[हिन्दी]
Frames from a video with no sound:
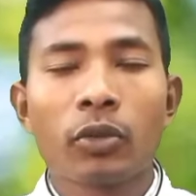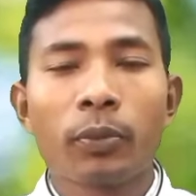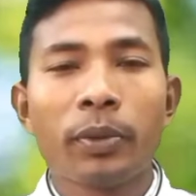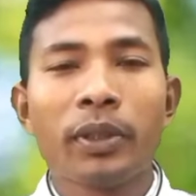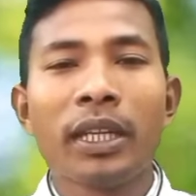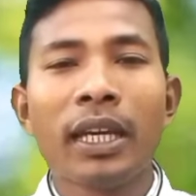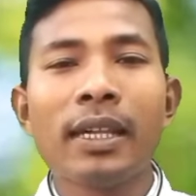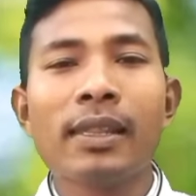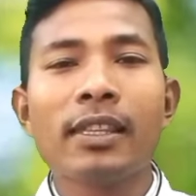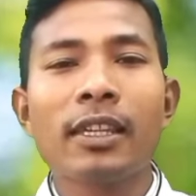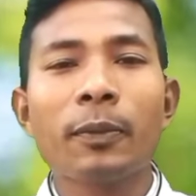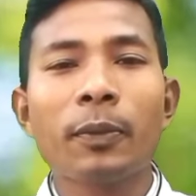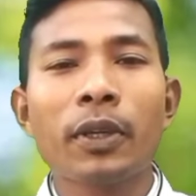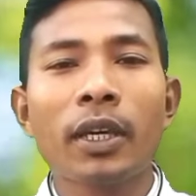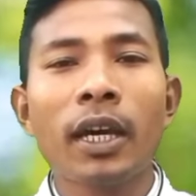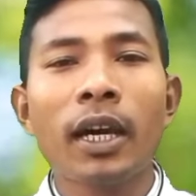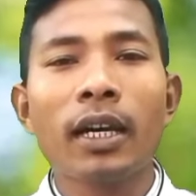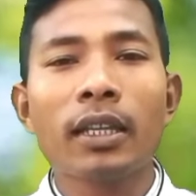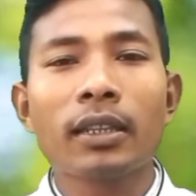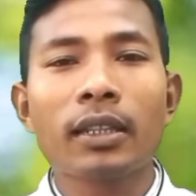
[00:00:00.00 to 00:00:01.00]
तो बिना स्किप
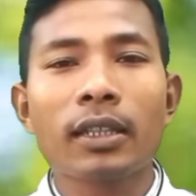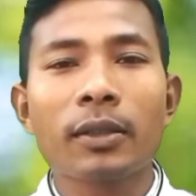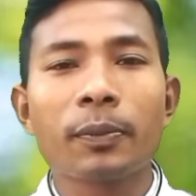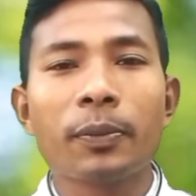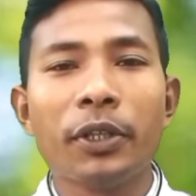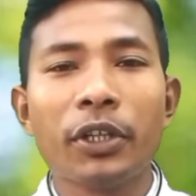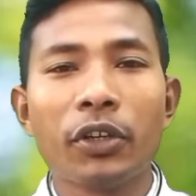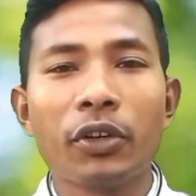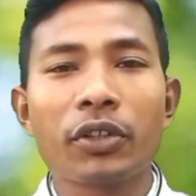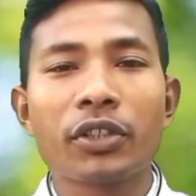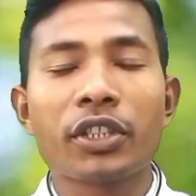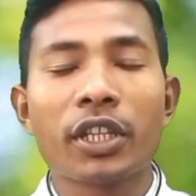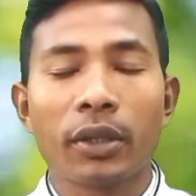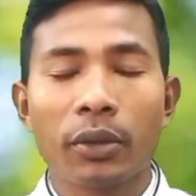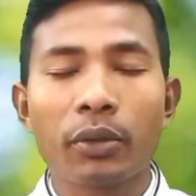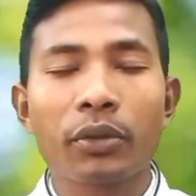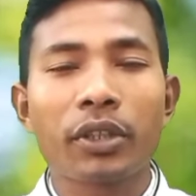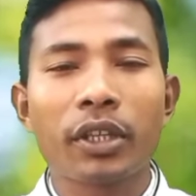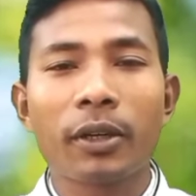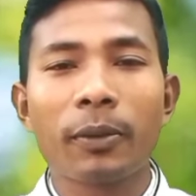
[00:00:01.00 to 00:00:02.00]
के अंत तक वीडियो
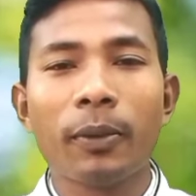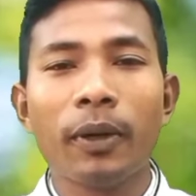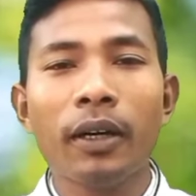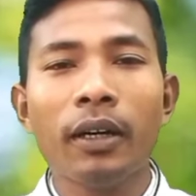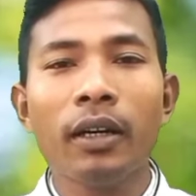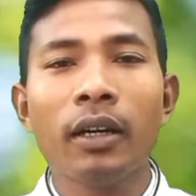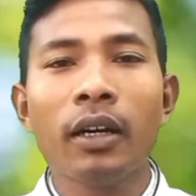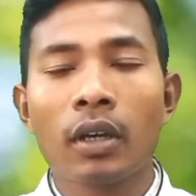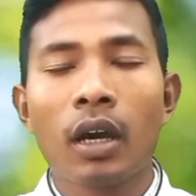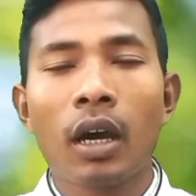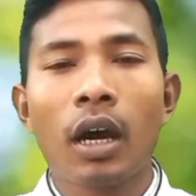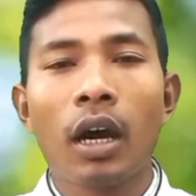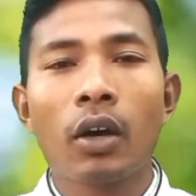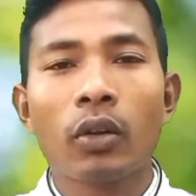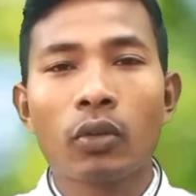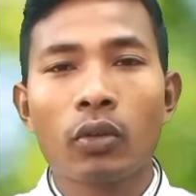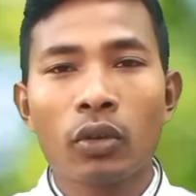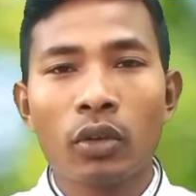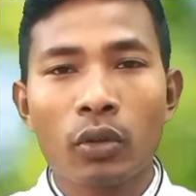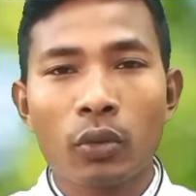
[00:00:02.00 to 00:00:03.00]
जरूर देखबा
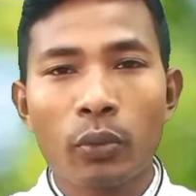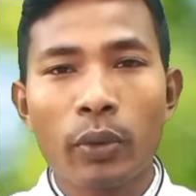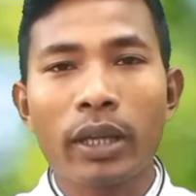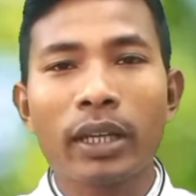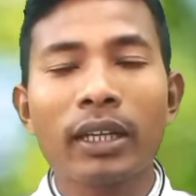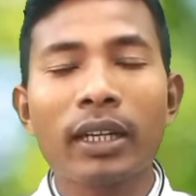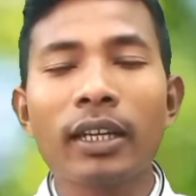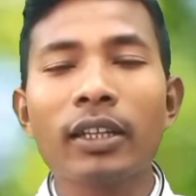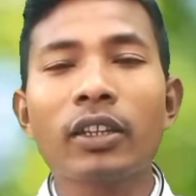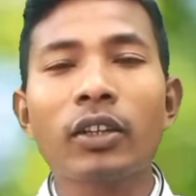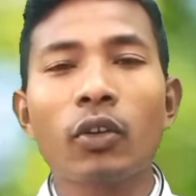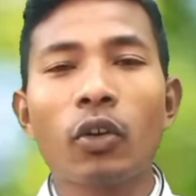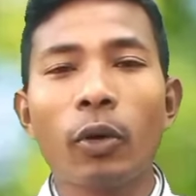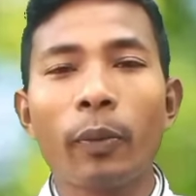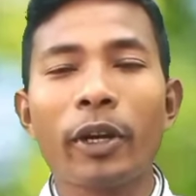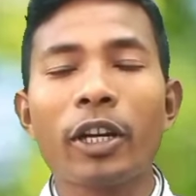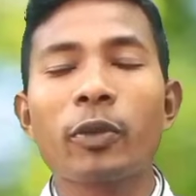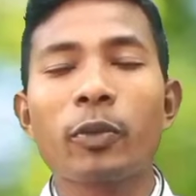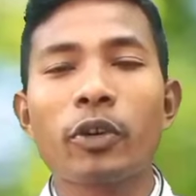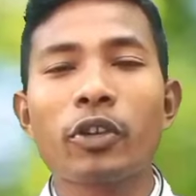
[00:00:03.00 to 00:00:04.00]
और कोनो क्वेरी रही तो
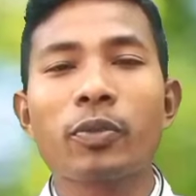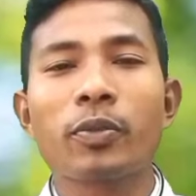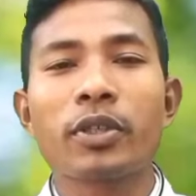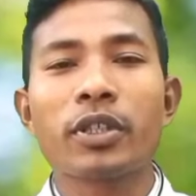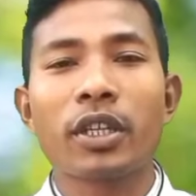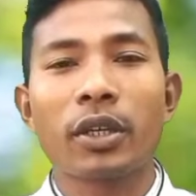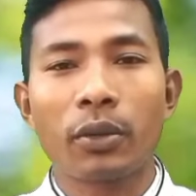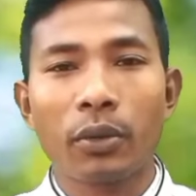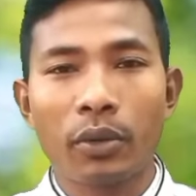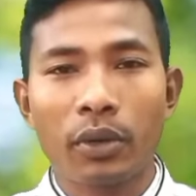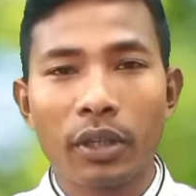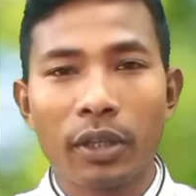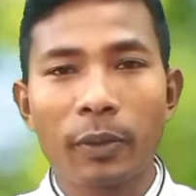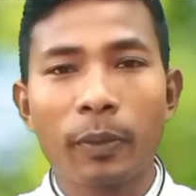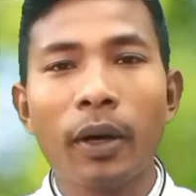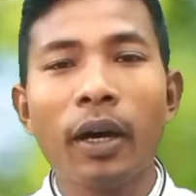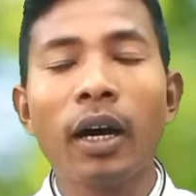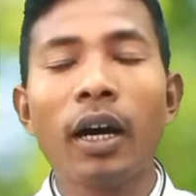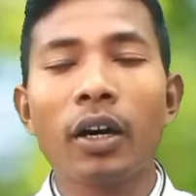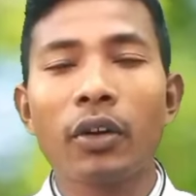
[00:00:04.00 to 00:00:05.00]
कमेंट बॉक्स में जरूर
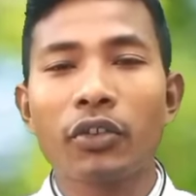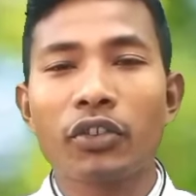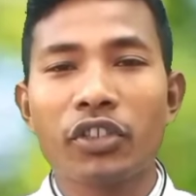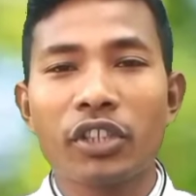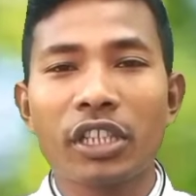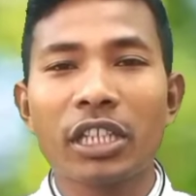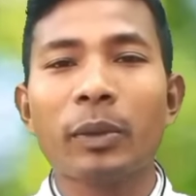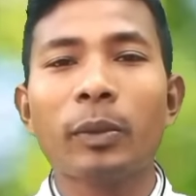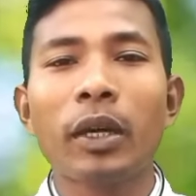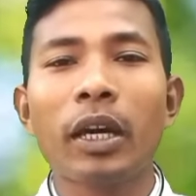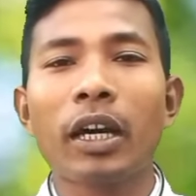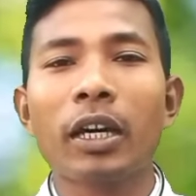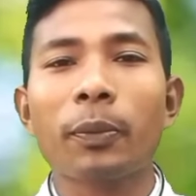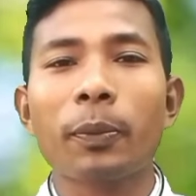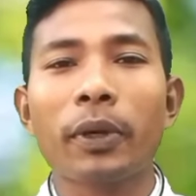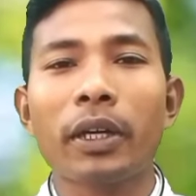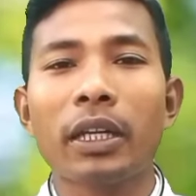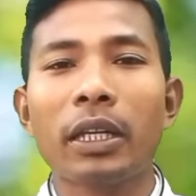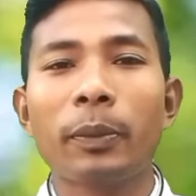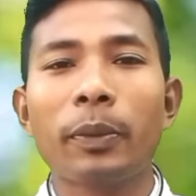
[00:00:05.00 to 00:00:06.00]
लिखबा और चैनल में
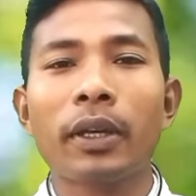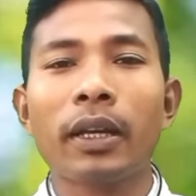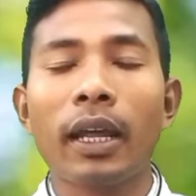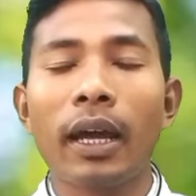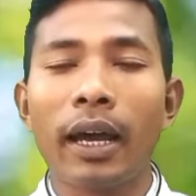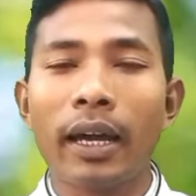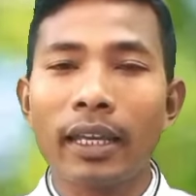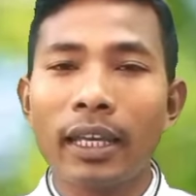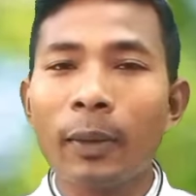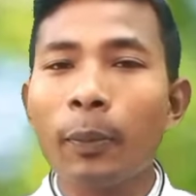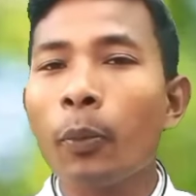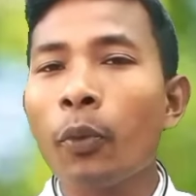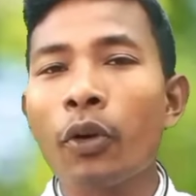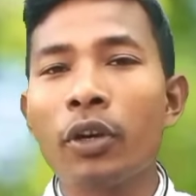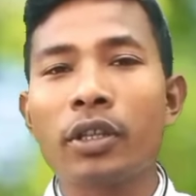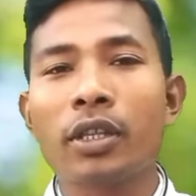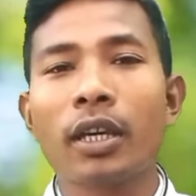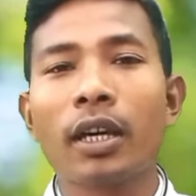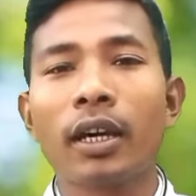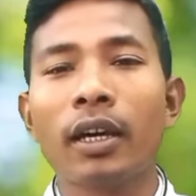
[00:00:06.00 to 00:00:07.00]
अगर पहली बार आए
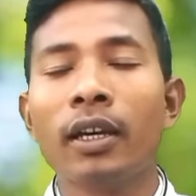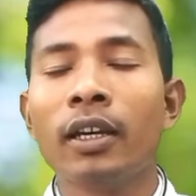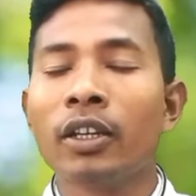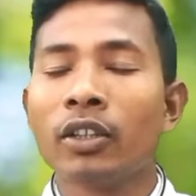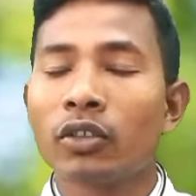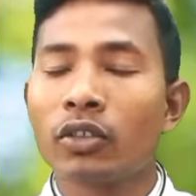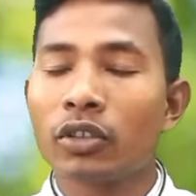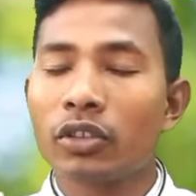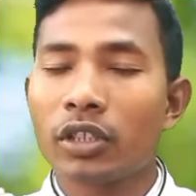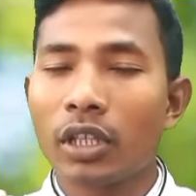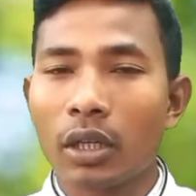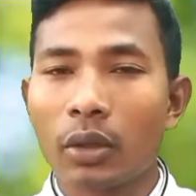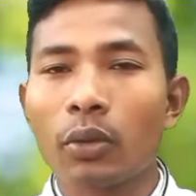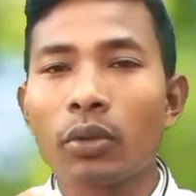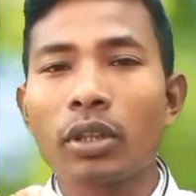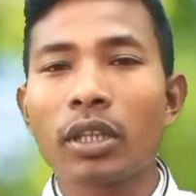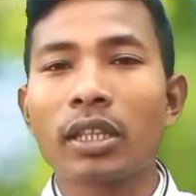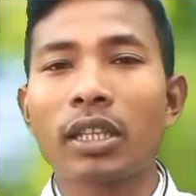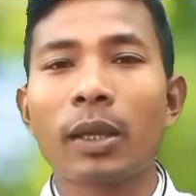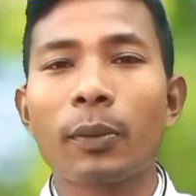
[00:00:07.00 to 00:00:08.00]
पहुँचा तो
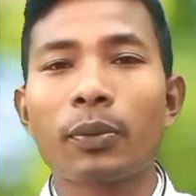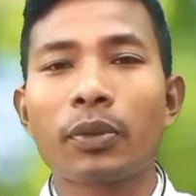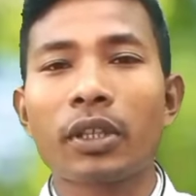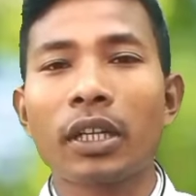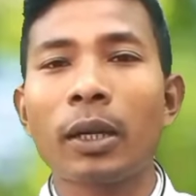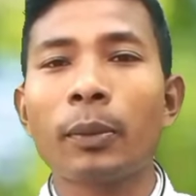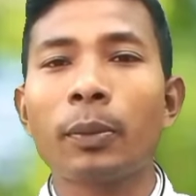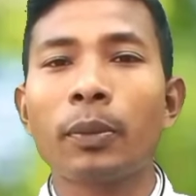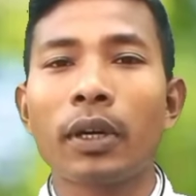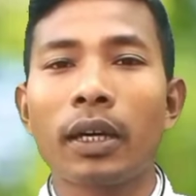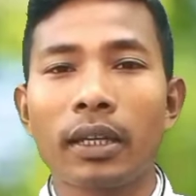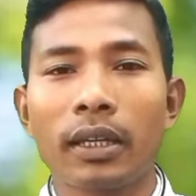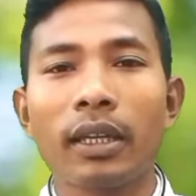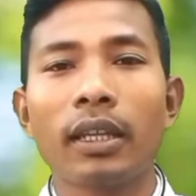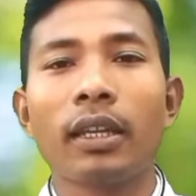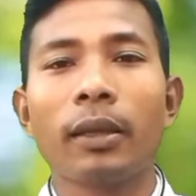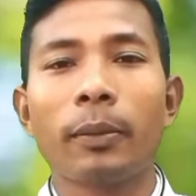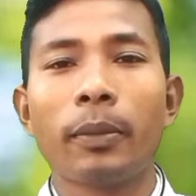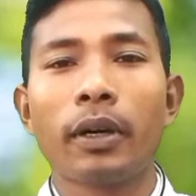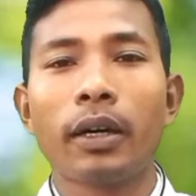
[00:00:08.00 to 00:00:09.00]
ज़रूर से सब्सक्राइब
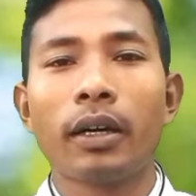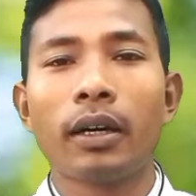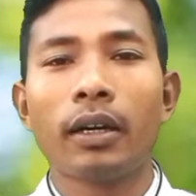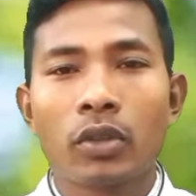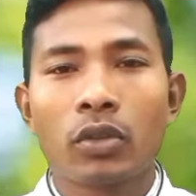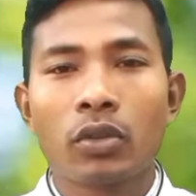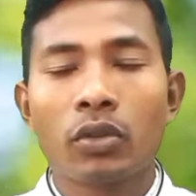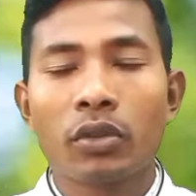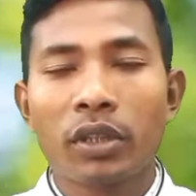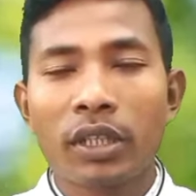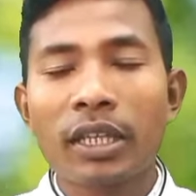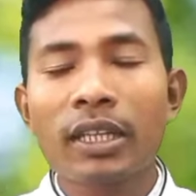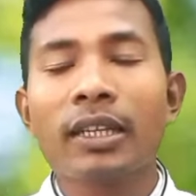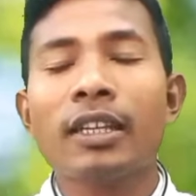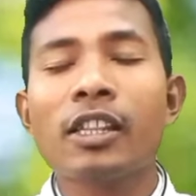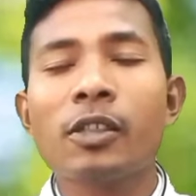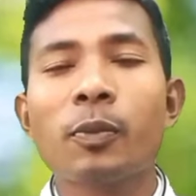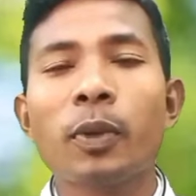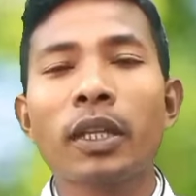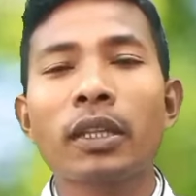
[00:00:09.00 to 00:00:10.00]
करिए लेबा तो
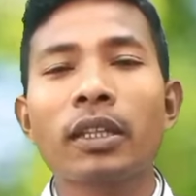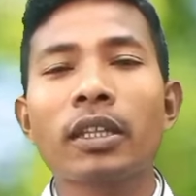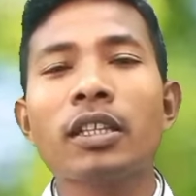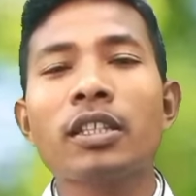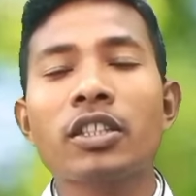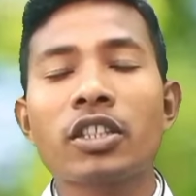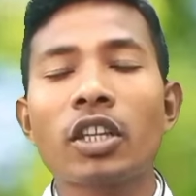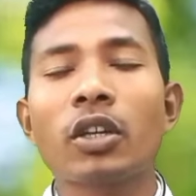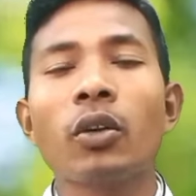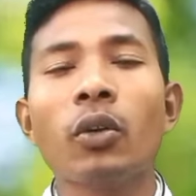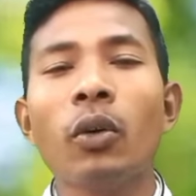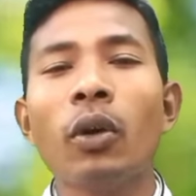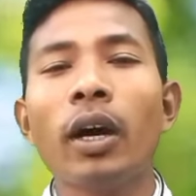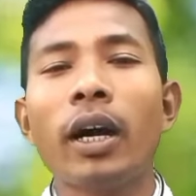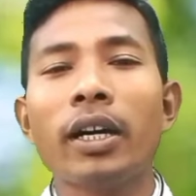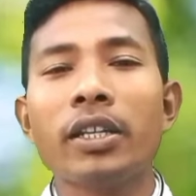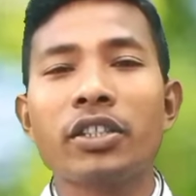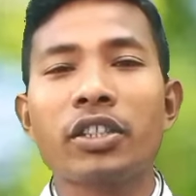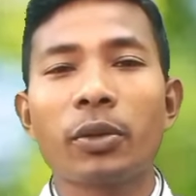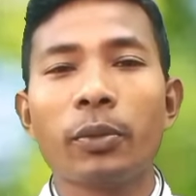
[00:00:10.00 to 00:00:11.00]
देर किस बात की चलो
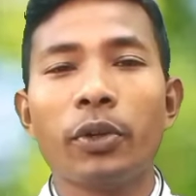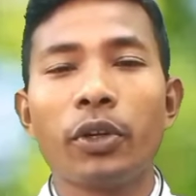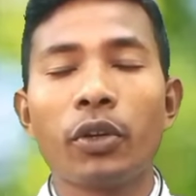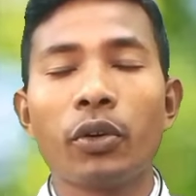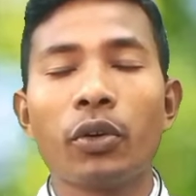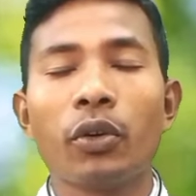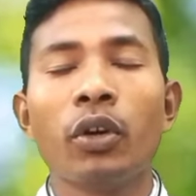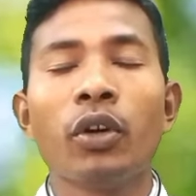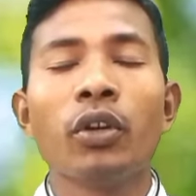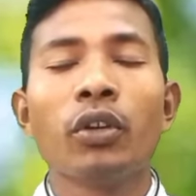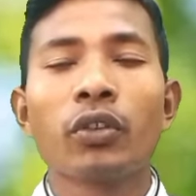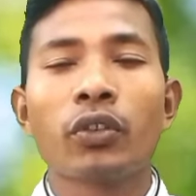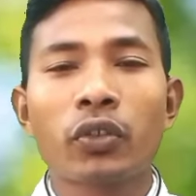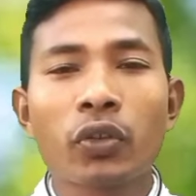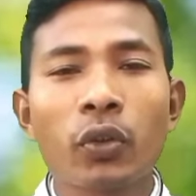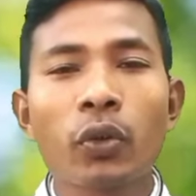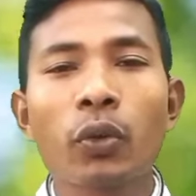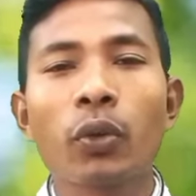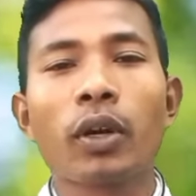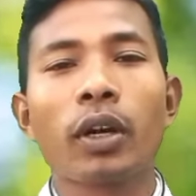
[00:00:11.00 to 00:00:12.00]
आज की वीडियो
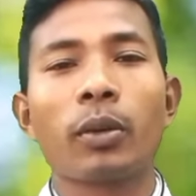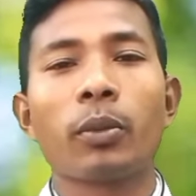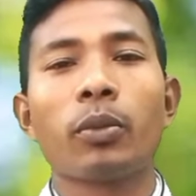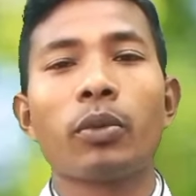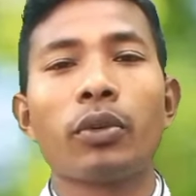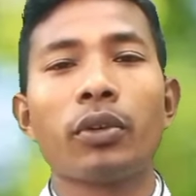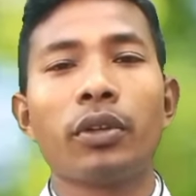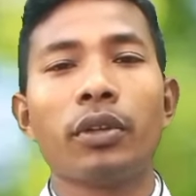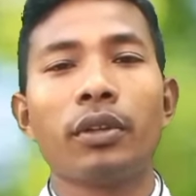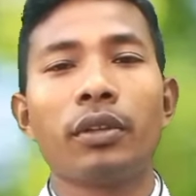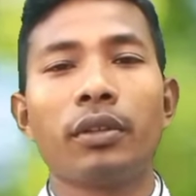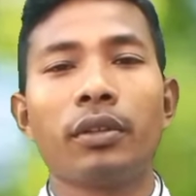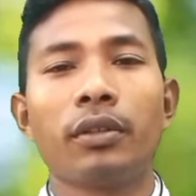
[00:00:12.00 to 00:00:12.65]
शुरू करबोई